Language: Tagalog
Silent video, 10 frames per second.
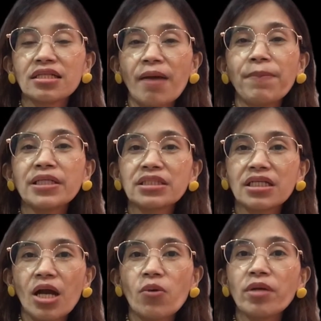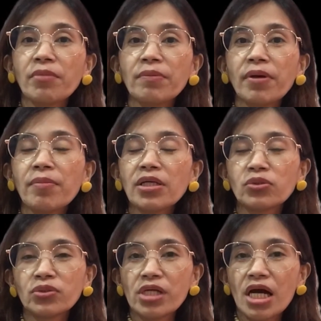dapat ikaw ay
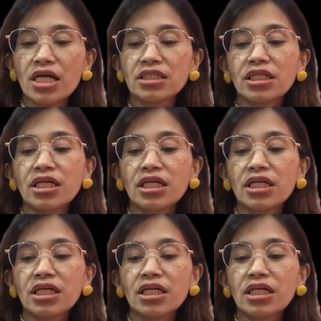magpabakuna